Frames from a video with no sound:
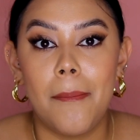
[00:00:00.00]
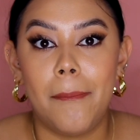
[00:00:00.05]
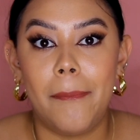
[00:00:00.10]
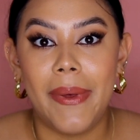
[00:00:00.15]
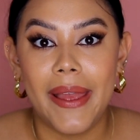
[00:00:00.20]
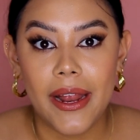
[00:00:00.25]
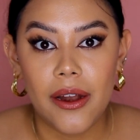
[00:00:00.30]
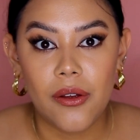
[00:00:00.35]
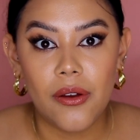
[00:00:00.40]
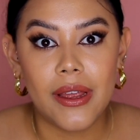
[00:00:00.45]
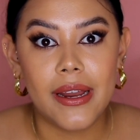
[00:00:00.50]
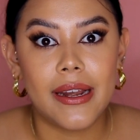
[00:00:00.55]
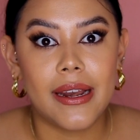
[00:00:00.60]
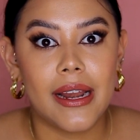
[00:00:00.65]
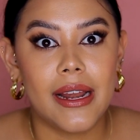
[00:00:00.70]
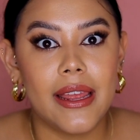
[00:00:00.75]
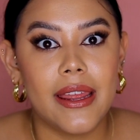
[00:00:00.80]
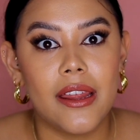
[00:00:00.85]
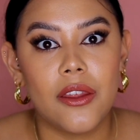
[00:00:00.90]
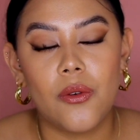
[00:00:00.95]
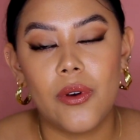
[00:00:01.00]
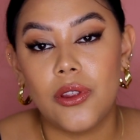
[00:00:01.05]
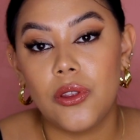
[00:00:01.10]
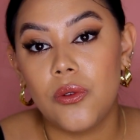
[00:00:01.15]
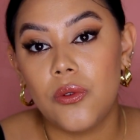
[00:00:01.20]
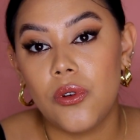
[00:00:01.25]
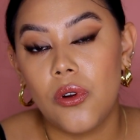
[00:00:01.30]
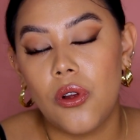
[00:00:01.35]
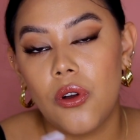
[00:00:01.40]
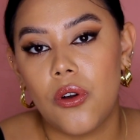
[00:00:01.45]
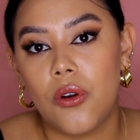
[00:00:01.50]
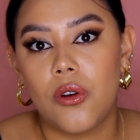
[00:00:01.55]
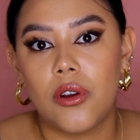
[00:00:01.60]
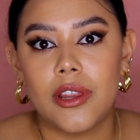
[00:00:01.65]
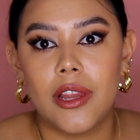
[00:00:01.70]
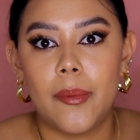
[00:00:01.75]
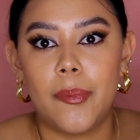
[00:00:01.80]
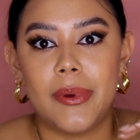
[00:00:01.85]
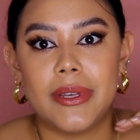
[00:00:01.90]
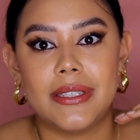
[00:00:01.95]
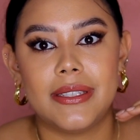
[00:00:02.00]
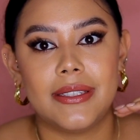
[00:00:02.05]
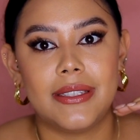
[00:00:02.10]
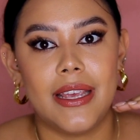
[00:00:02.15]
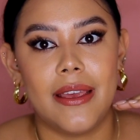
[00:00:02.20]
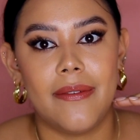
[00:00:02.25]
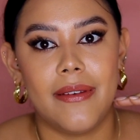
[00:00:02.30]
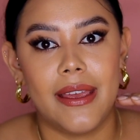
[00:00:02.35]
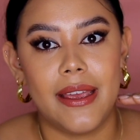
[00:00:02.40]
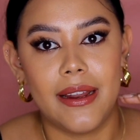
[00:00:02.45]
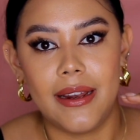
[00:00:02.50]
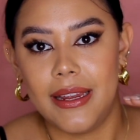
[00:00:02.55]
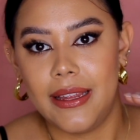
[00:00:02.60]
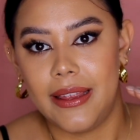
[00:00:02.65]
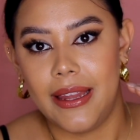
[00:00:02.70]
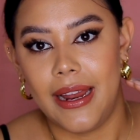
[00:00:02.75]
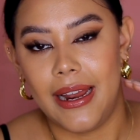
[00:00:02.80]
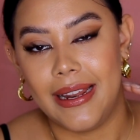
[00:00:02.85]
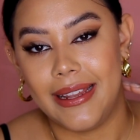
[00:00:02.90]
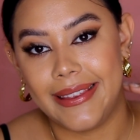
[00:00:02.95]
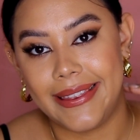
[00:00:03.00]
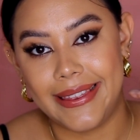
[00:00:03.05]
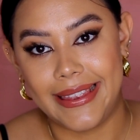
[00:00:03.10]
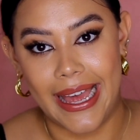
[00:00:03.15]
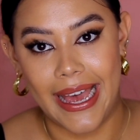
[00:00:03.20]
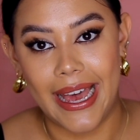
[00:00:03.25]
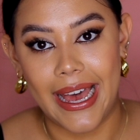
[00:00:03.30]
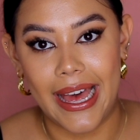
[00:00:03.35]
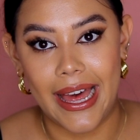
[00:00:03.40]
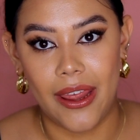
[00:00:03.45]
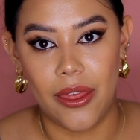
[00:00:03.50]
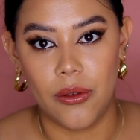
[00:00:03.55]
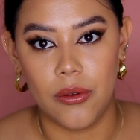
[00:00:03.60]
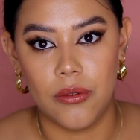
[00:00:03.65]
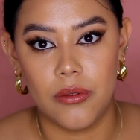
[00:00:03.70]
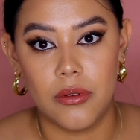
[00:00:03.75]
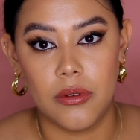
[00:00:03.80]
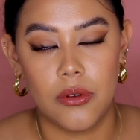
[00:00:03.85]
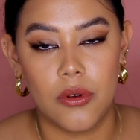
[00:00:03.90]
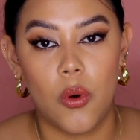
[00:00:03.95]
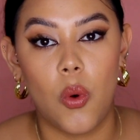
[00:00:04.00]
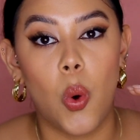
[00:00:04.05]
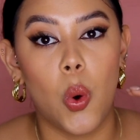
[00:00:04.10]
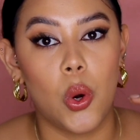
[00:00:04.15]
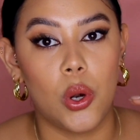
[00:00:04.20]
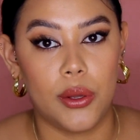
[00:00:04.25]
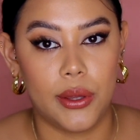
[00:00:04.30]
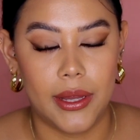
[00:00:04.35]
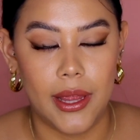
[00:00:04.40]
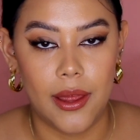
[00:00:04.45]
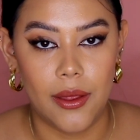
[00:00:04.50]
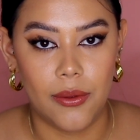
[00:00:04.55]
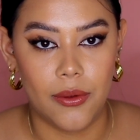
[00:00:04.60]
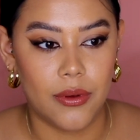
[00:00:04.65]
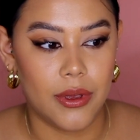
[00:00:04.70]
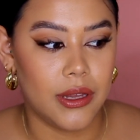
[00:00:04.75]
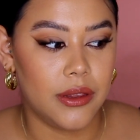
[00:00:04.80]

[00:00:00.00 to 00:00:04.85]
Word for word: Pero en realidad cuando uno lo corta pues se ve literal tajado, cortado.